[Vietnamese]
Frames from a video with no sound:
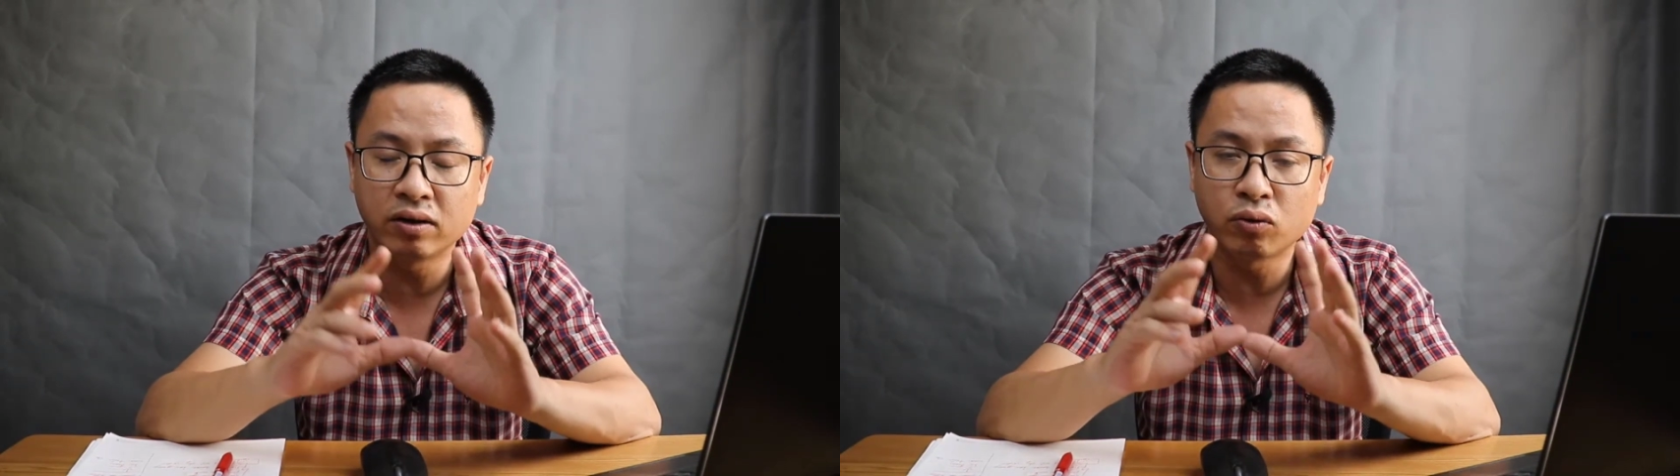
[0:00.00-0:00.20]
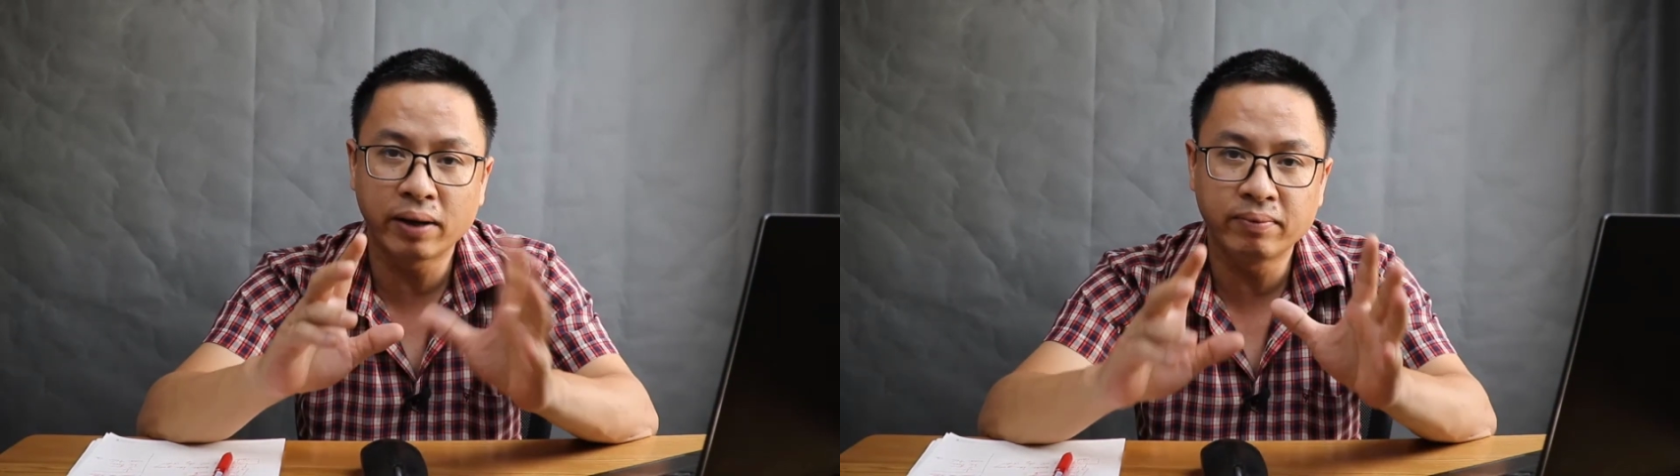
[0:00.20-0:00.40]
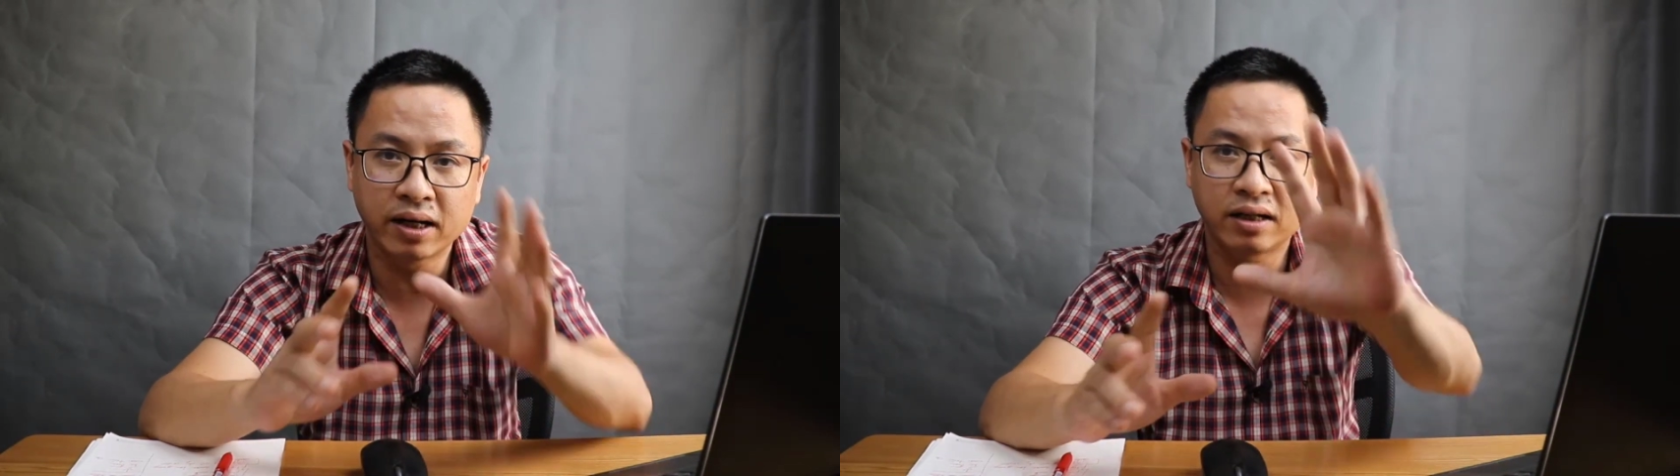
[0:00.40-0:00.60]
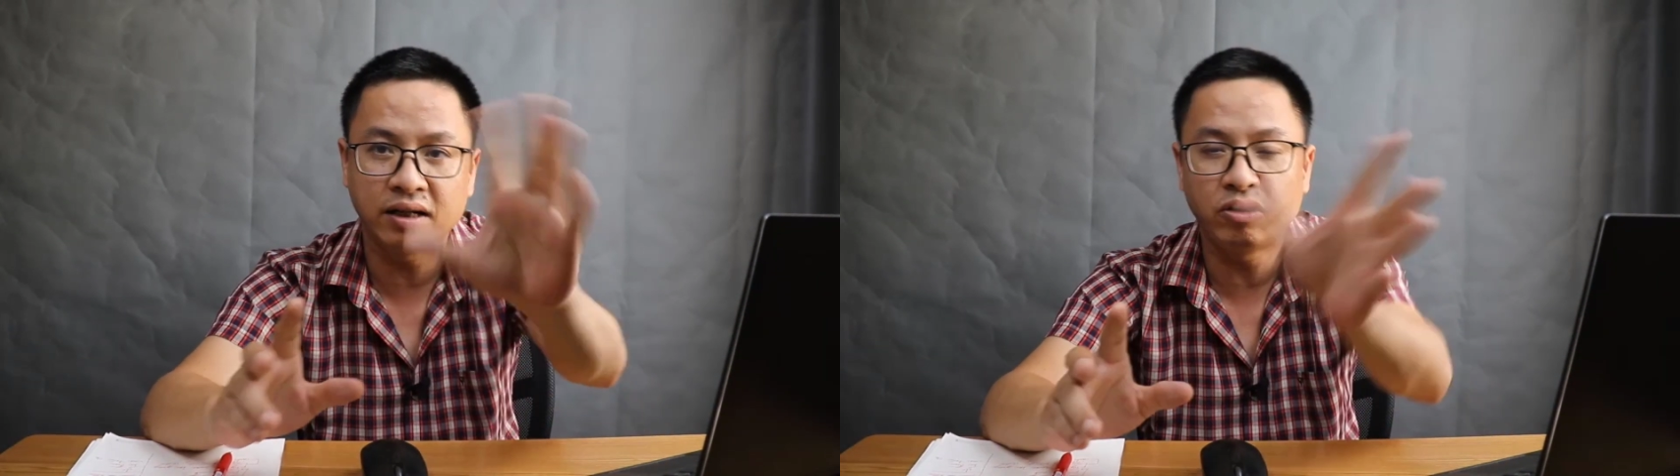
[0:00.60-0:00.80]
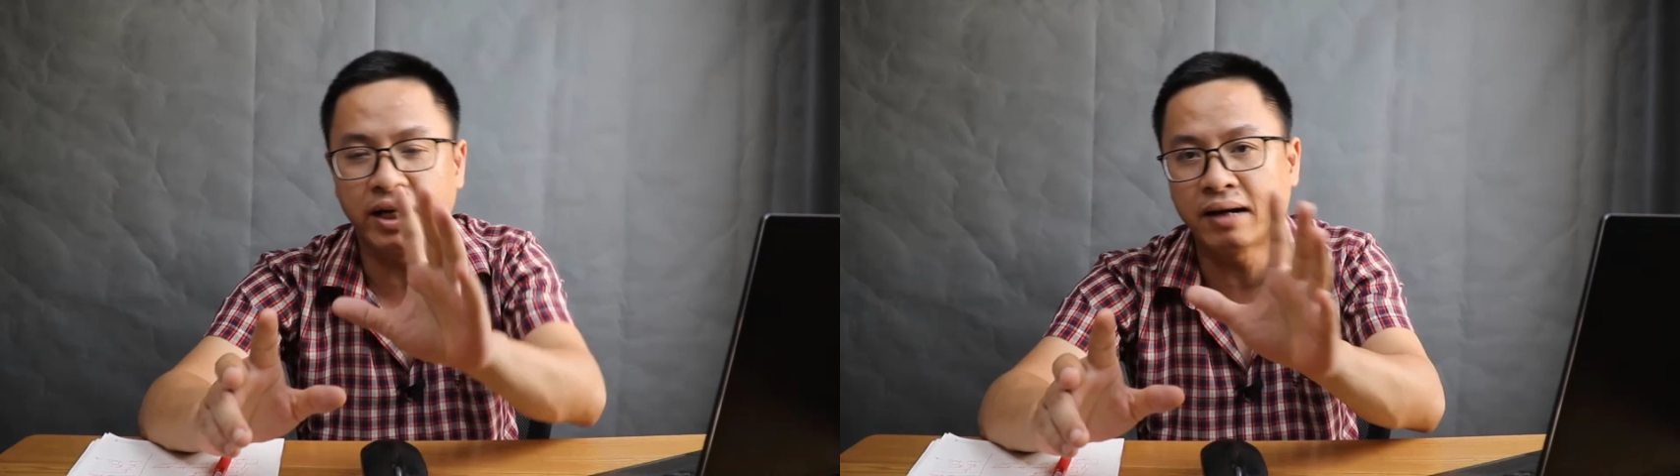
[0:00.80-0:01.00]
quay bằng các
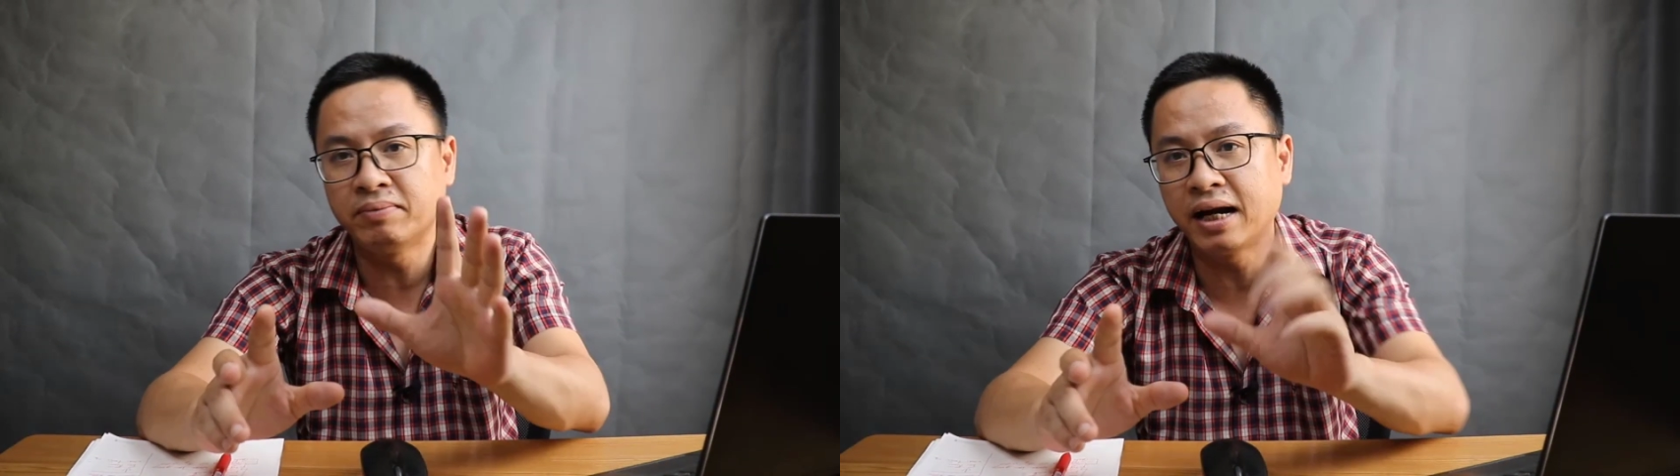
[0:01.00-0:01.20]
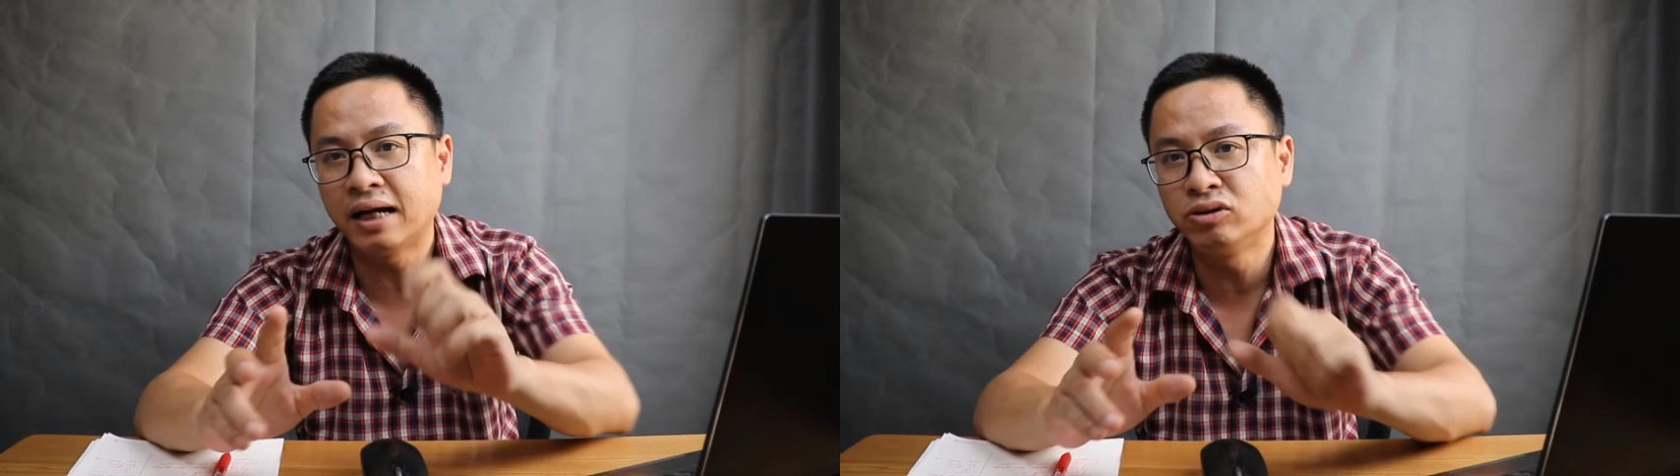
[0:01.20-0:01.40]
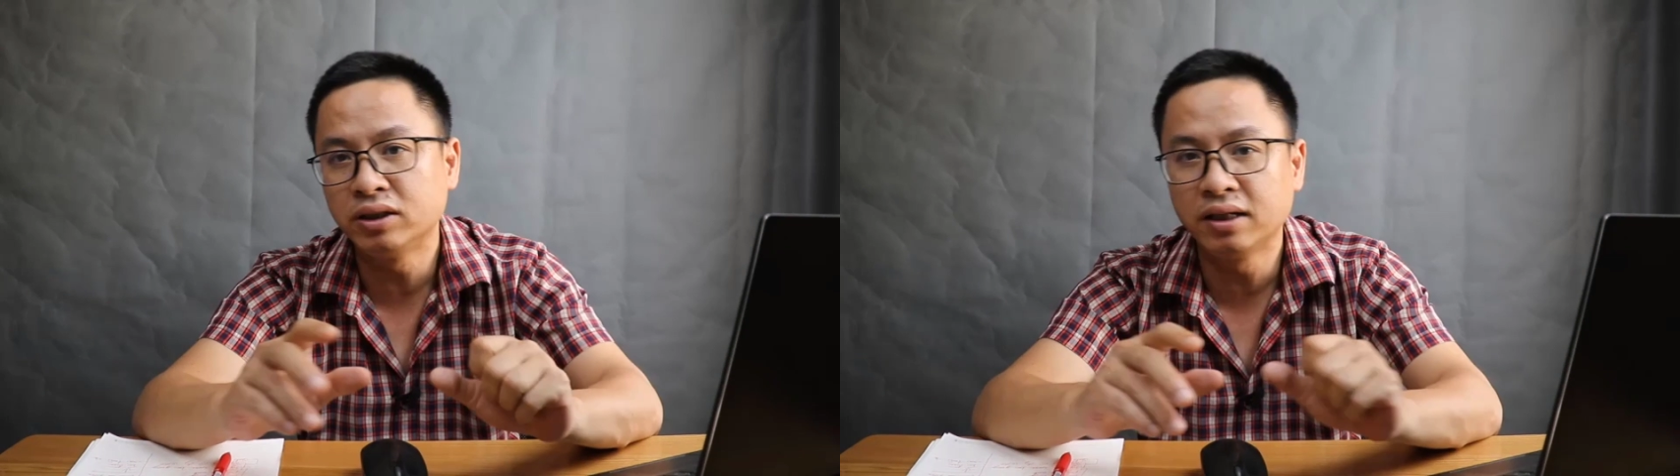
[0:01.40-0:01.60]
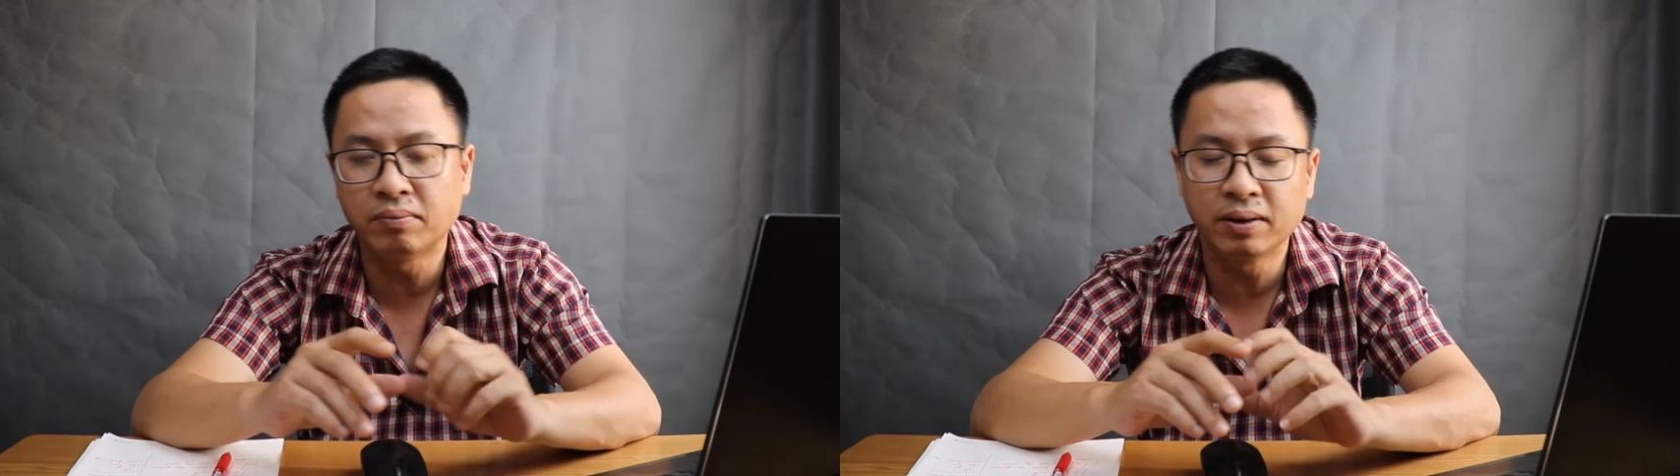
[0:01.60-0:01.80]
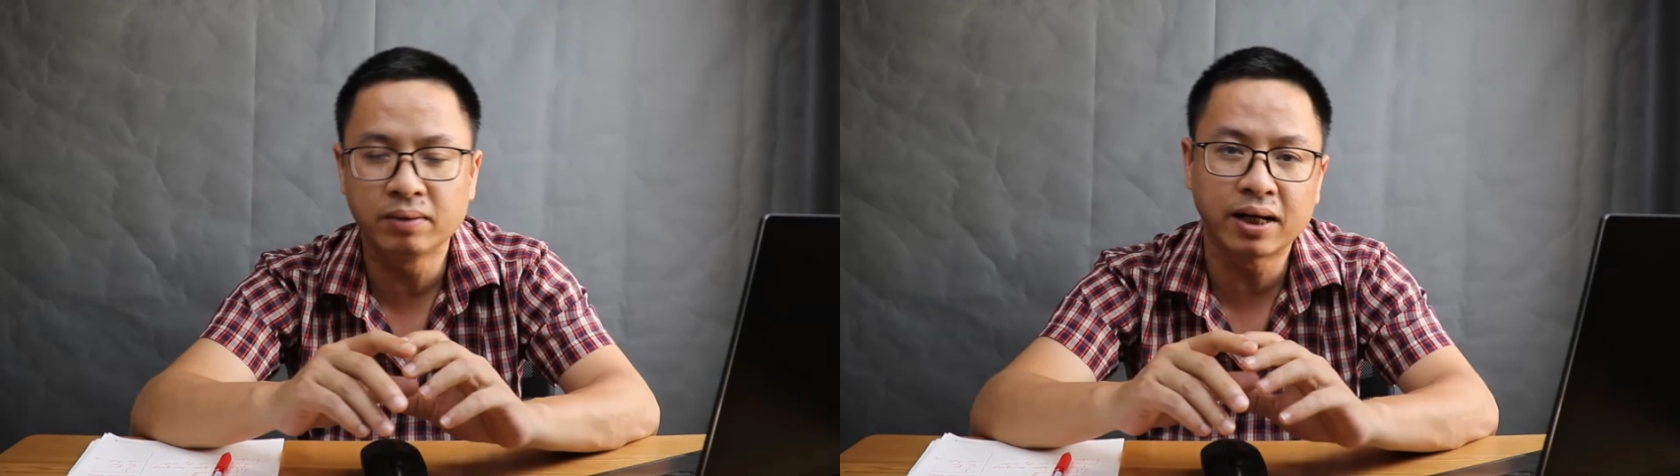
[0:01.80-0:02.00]
cái loại camera chuyên nghiệp
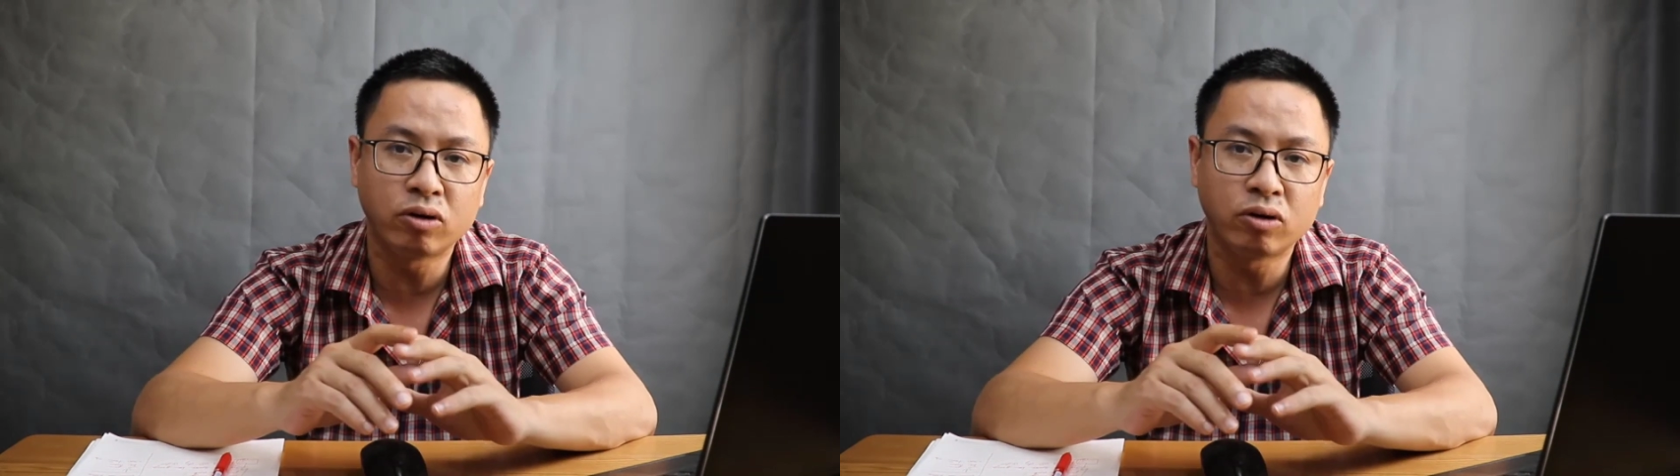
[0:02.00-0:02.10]
thì bạn